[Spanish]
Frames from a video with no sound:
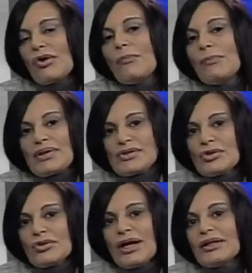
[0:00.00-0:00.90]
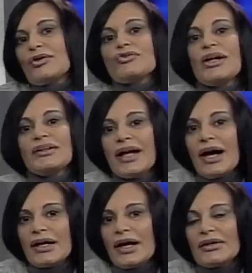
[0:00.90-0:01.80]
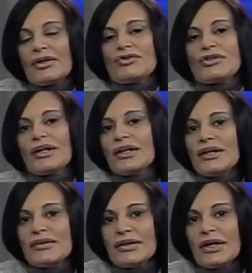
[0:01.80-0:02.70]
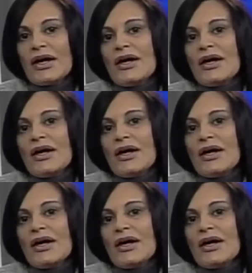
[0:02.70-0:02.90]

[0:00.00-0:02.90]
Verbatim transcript: con personas que nos atacan, que nos agreden